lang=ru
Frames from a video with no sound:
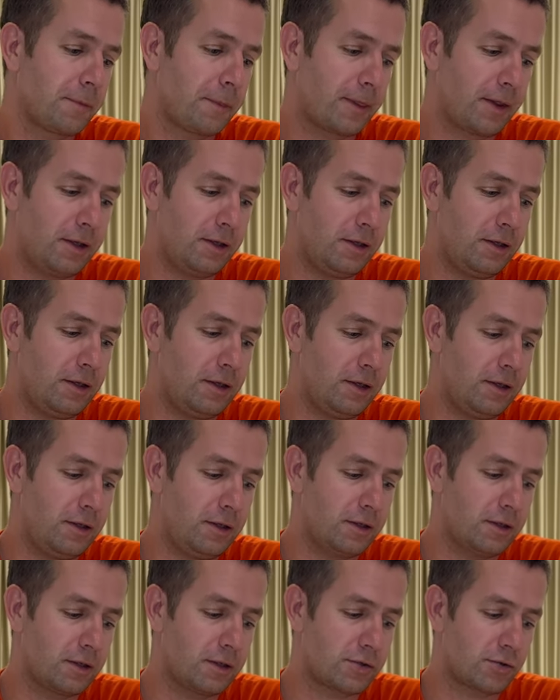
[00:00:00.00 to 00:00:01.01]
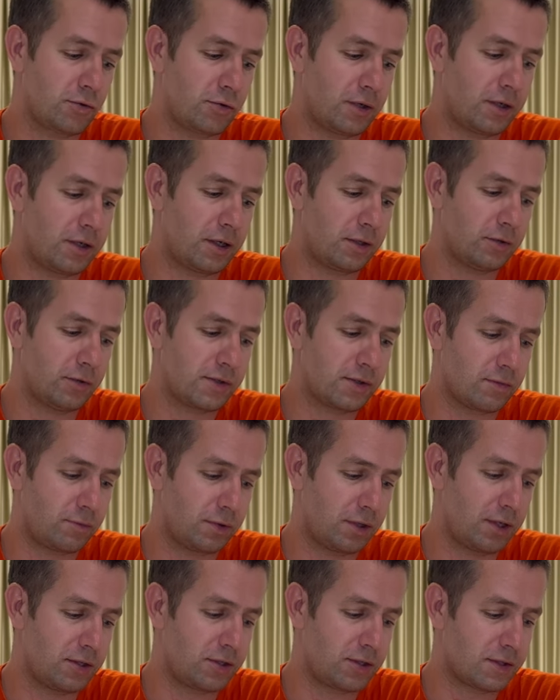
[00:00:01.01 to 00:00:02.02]
И 40 градусов
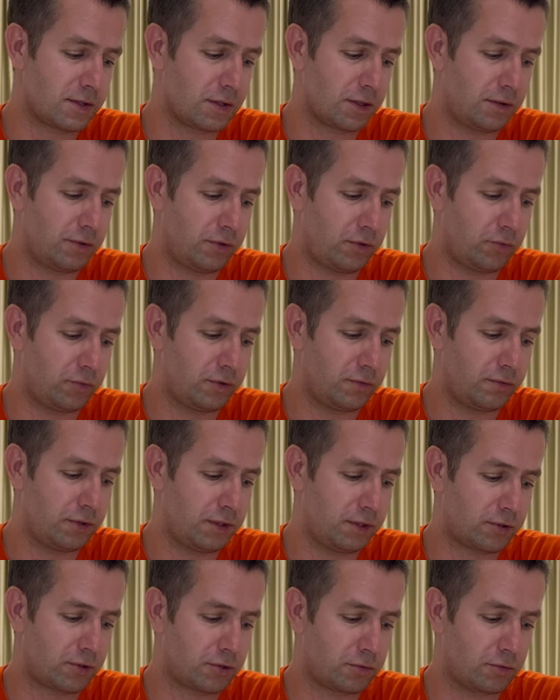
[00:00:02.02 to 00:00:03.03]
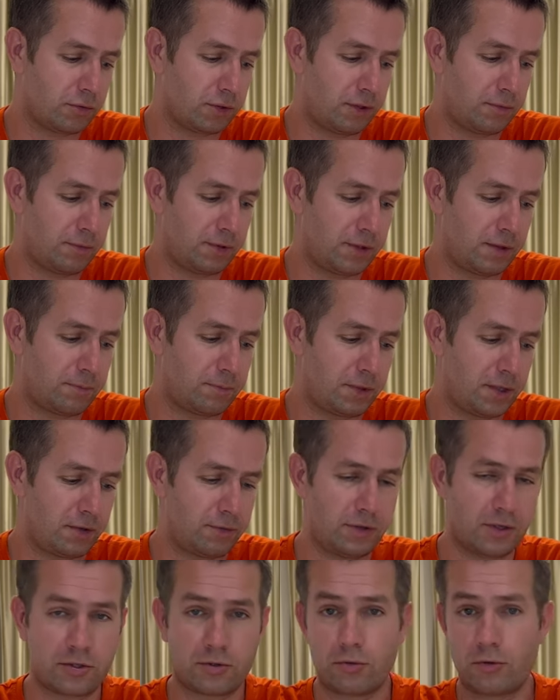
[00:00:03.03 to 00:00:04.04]
меня, честно говоря, удивляет, что именно
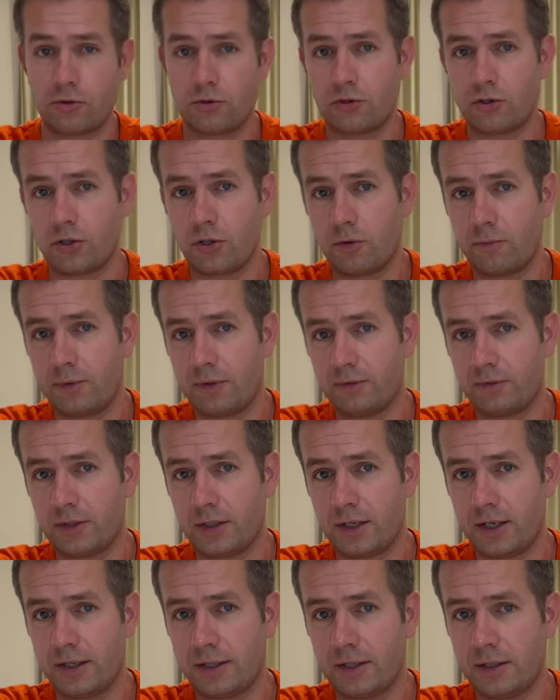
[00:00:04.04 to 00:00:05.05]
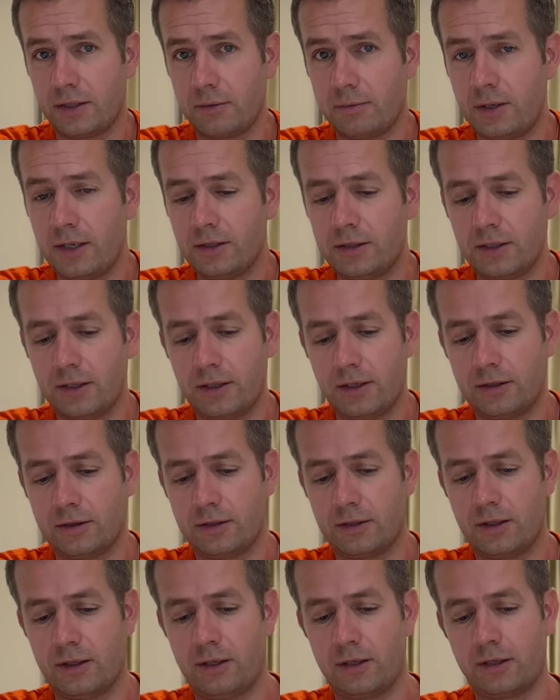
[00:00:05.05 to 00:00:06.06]
первое, что я ощущаю при вдыхании аромата,
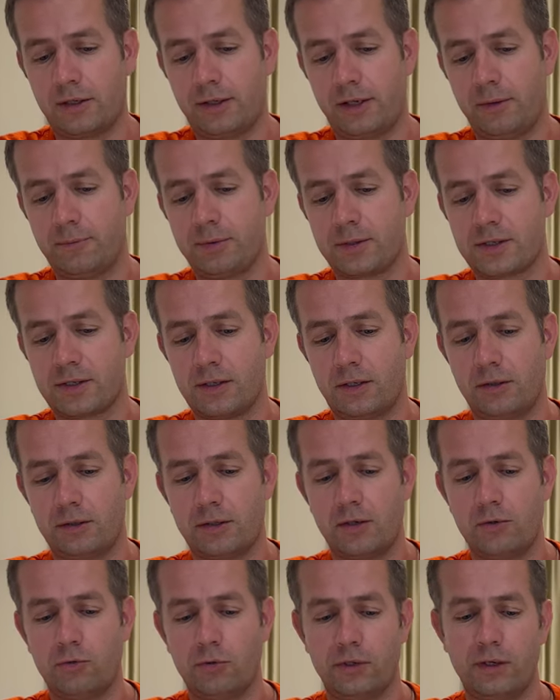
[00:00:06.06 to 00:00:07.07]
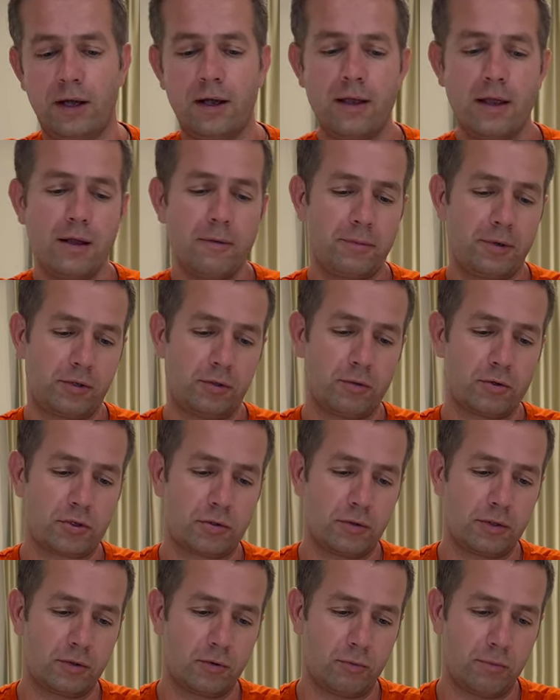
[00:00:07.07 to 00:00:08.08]
это крепость алкоголя. При том,
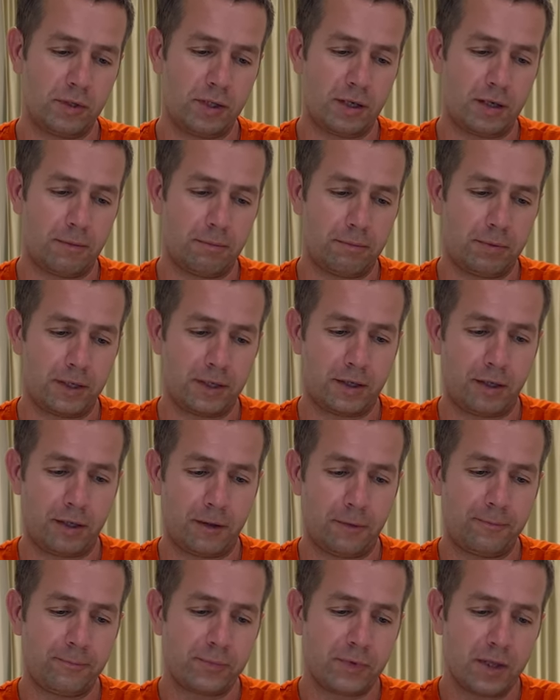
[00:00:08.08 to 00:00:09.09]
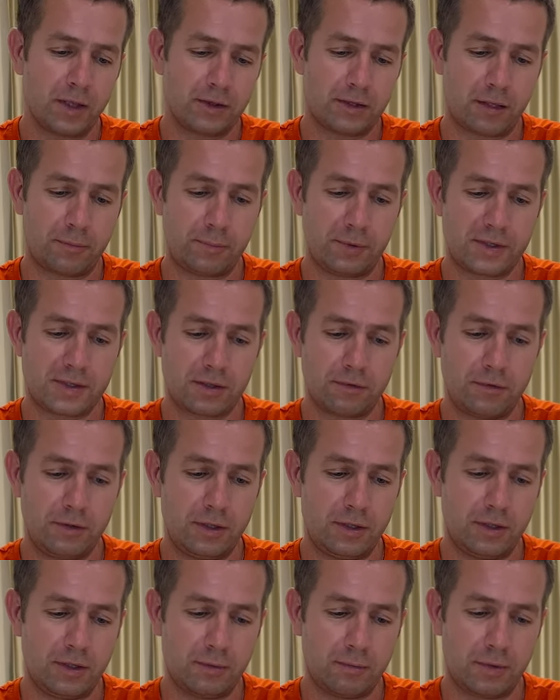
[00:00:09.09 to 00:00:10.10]
что это у меня бокал
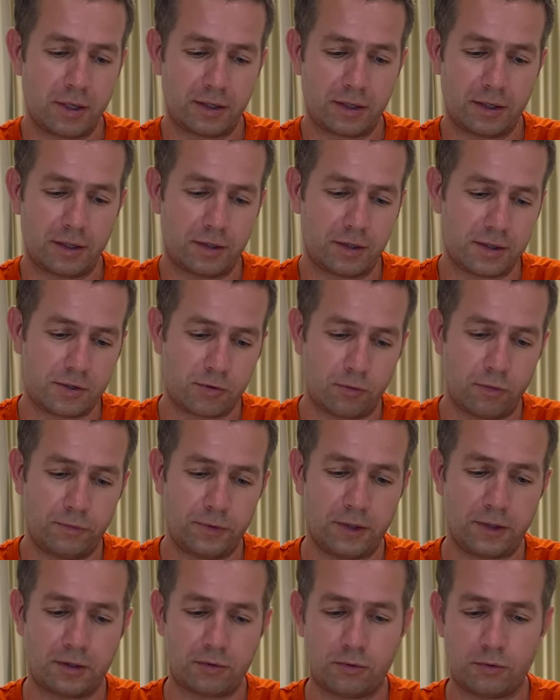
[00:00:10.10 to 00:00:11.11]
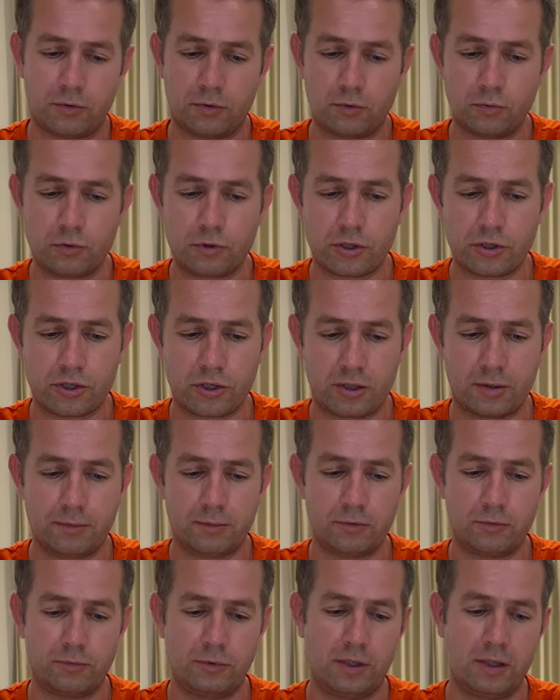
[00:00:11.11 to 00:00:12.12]
трапециевидный марки Кристофля, который лучше, чем
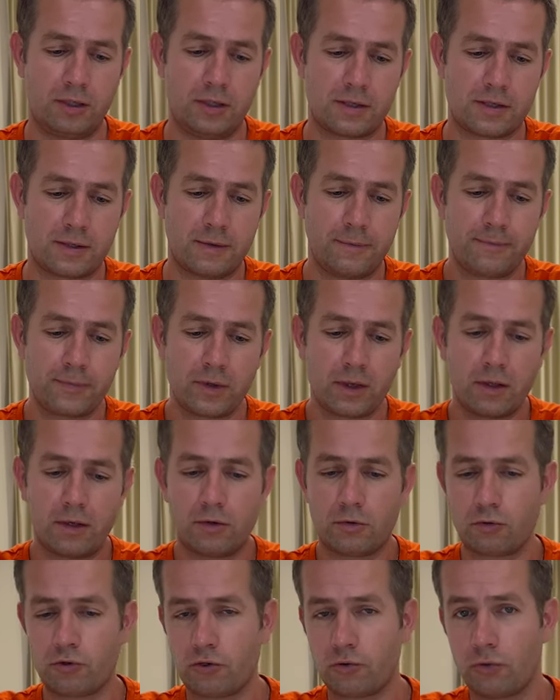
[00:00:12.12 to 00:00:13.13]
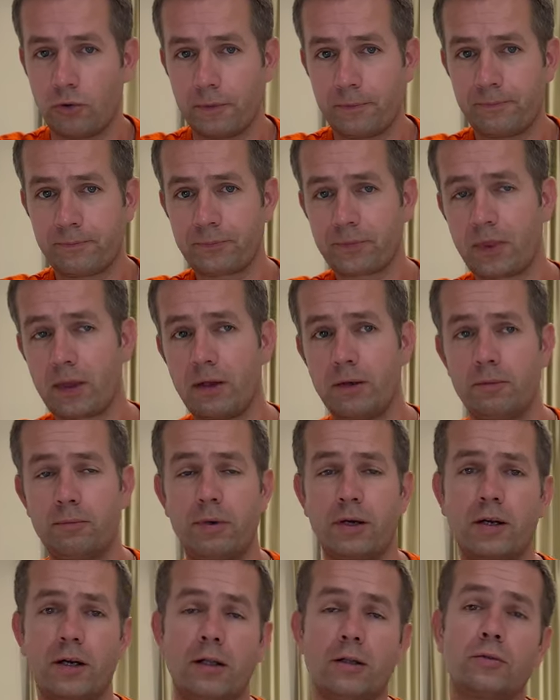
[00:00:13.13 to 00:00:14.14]
у меня есть ручной э,
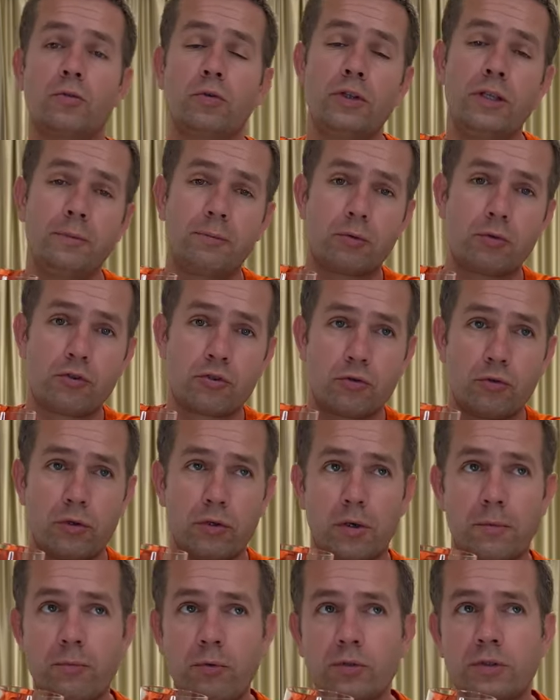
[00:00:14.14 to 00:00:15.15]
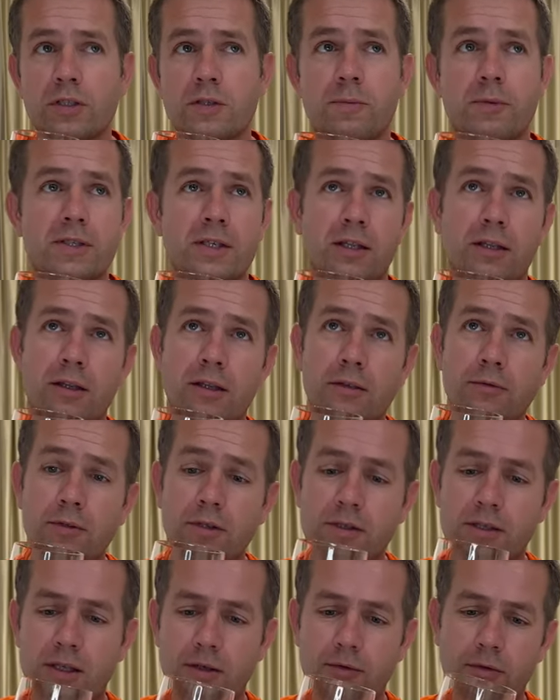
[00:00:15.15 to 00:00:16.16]
бокал тулип ручной работы специально для
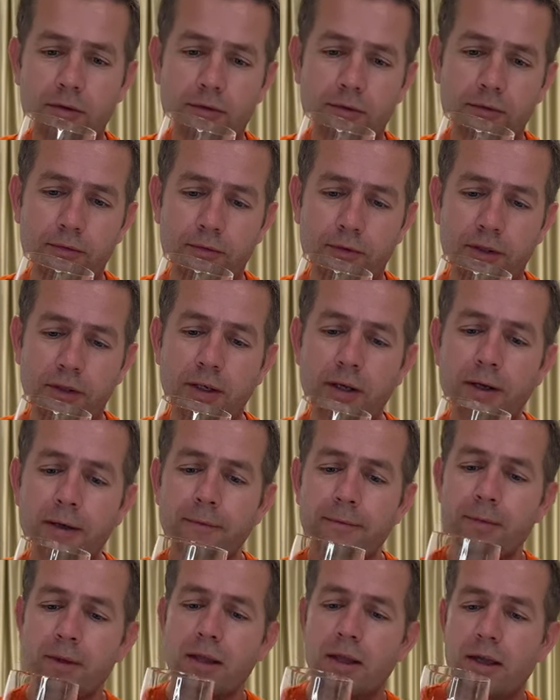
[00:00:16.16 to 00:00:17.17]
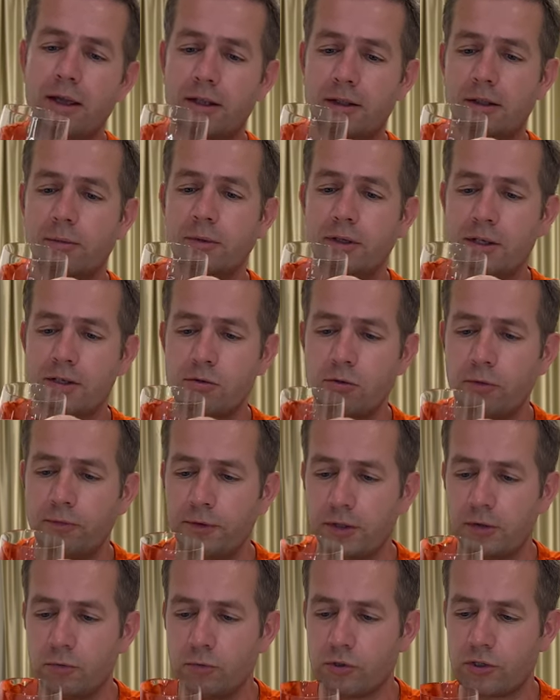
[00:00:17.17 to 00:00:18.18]
виски. И вот в этом
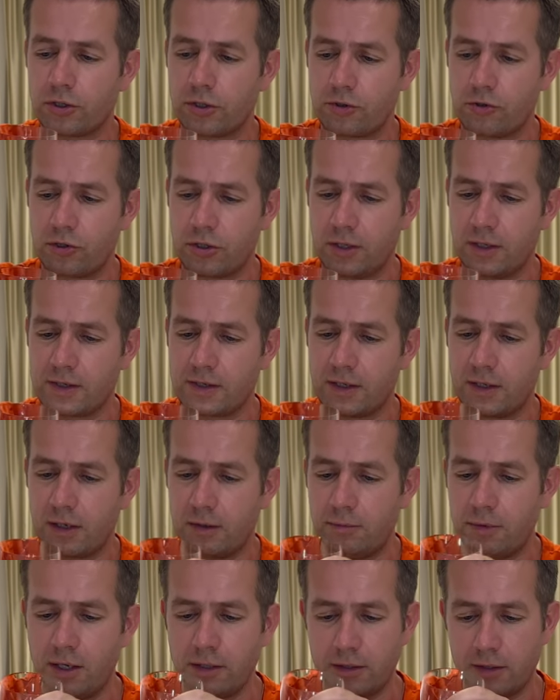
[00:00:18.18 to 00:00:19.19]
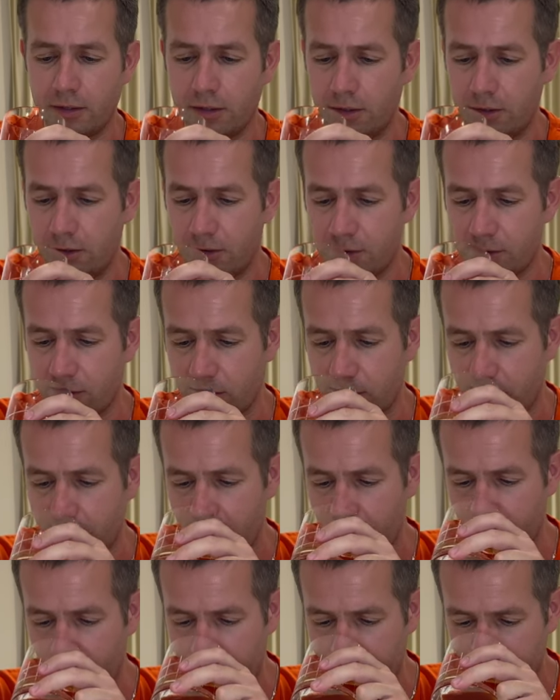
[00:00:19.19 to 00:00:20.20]
кристофле лучше ощущается аромат. И, к
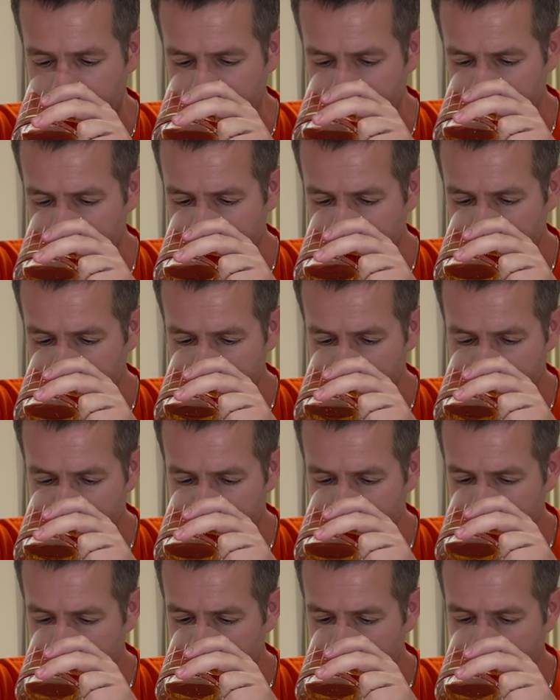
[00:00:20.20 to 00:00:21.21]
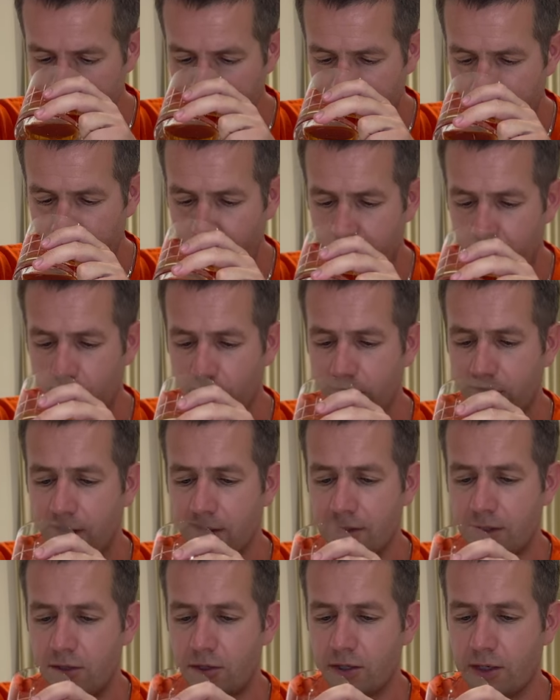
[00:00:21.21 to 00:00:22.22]
сожалению, вот только
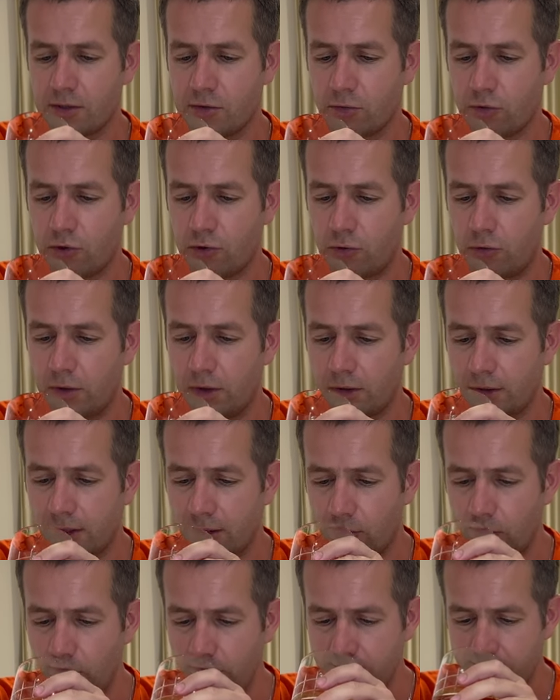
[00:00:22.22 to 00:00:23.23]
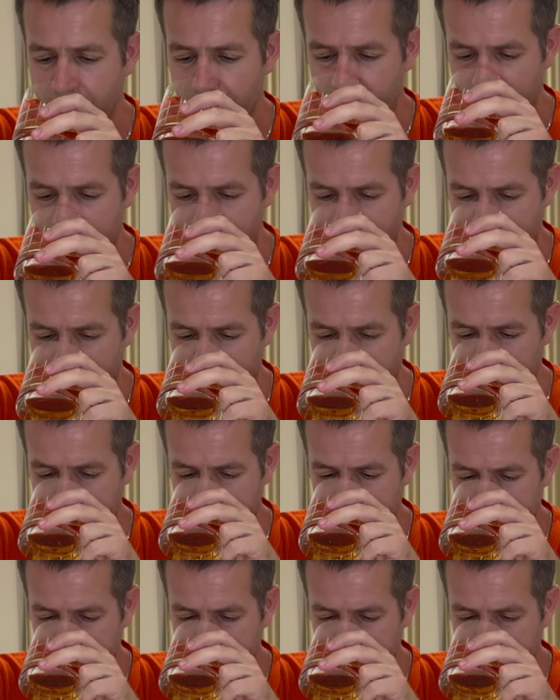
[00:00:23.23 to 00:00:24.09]
сейчас ушел алкоголь, сейчас пошла.